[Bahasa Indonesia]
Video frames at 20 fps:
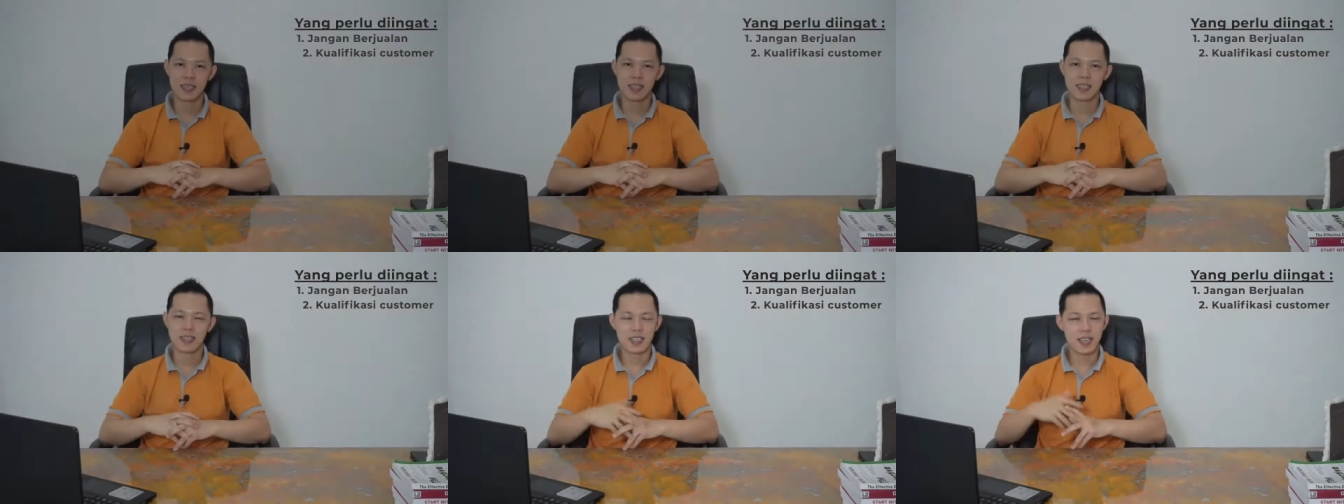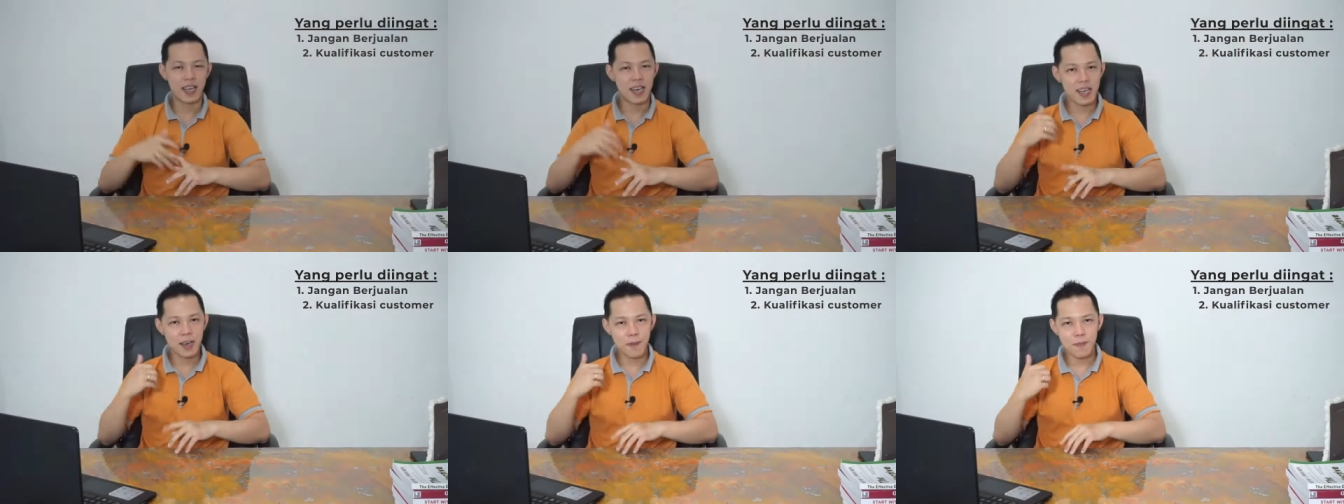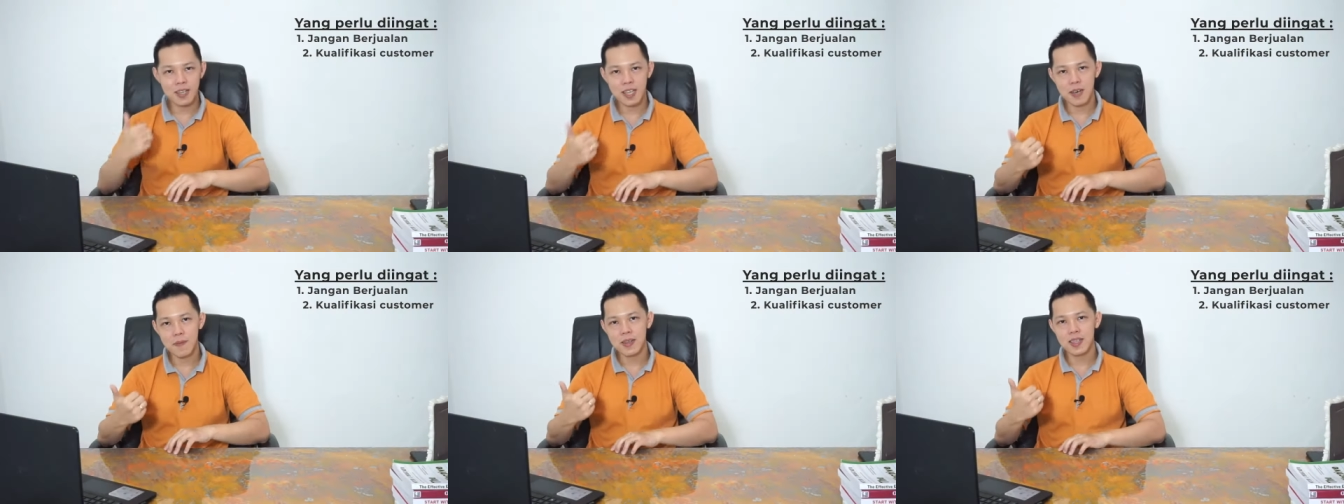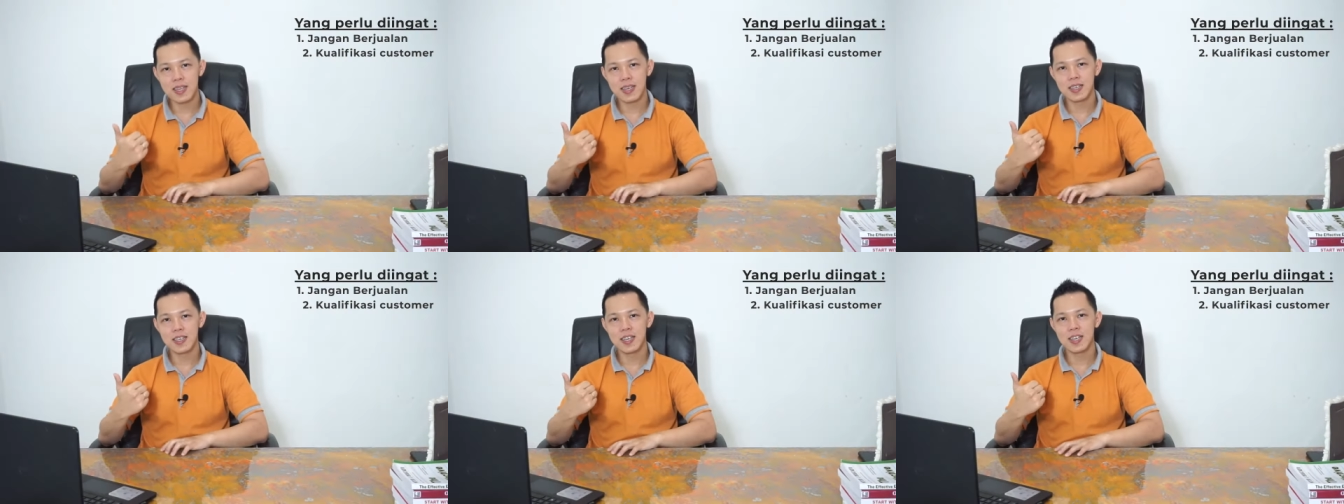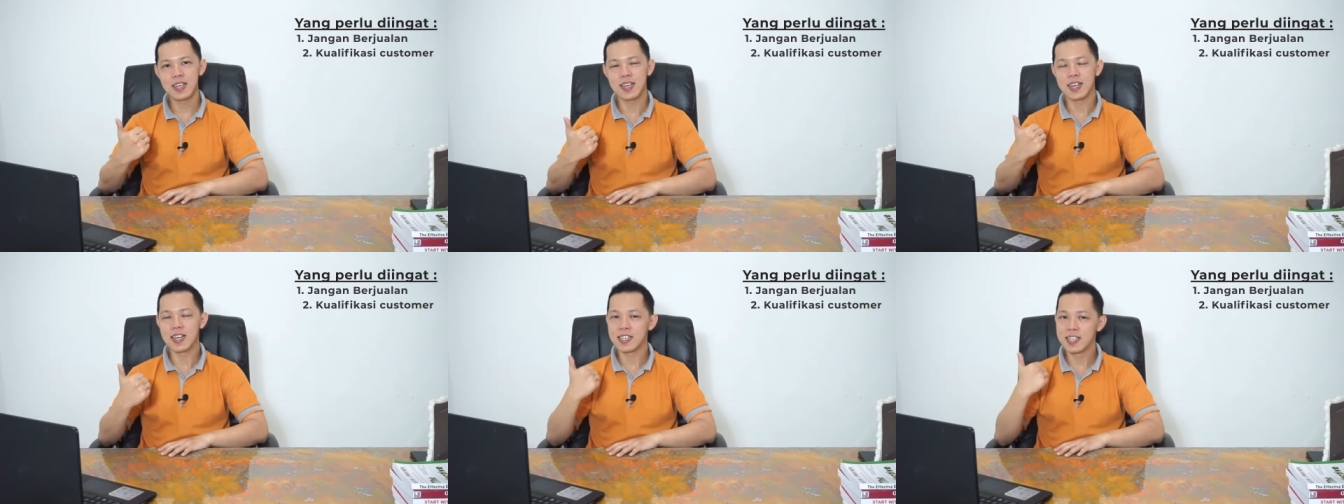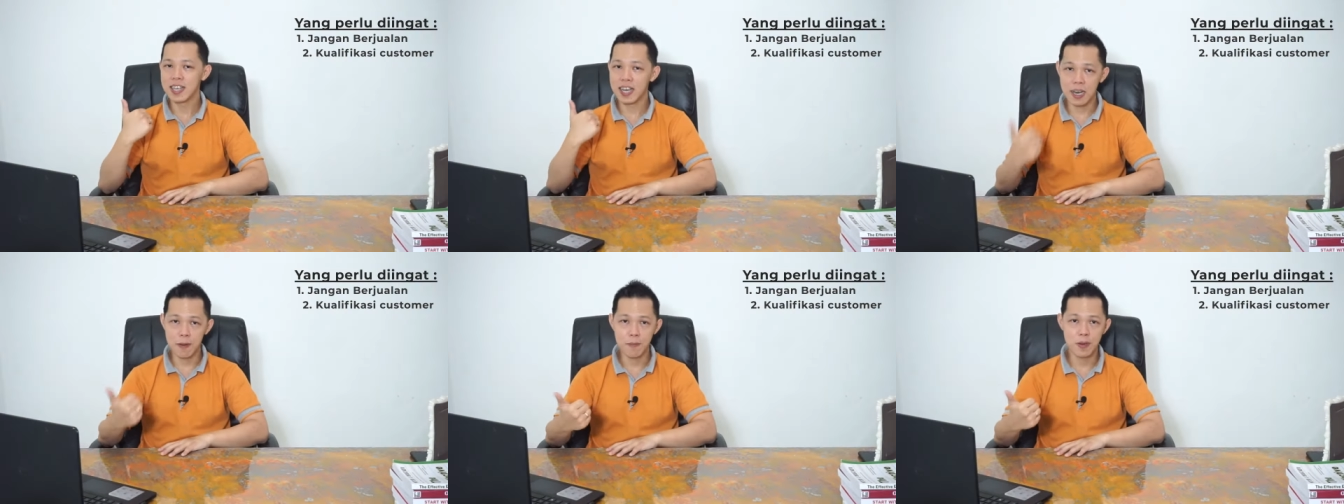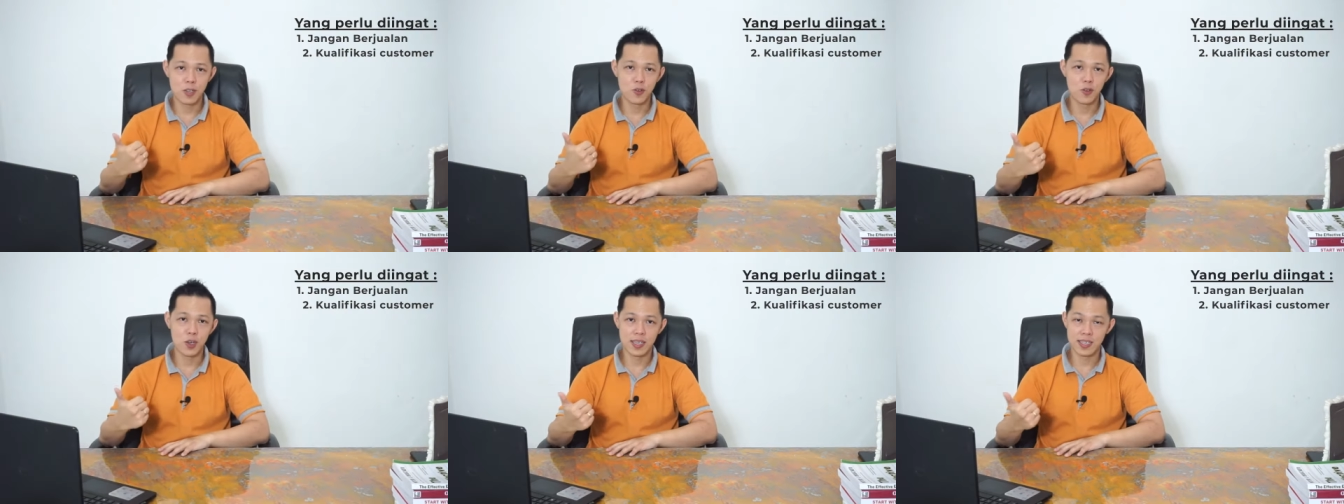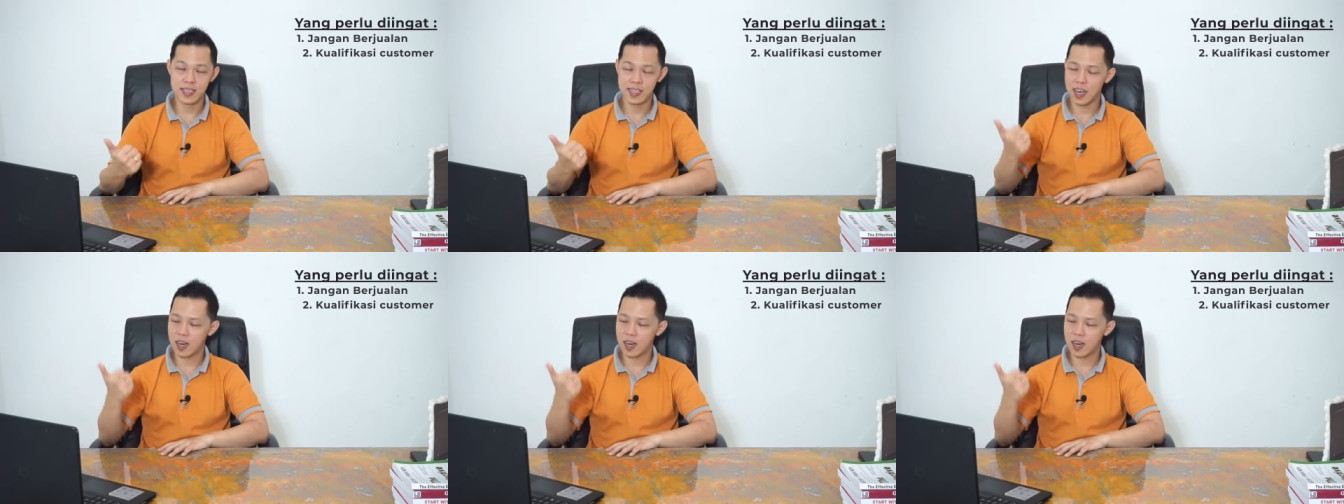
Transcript: Jika yang pertama tadi adalah jangan berjualan di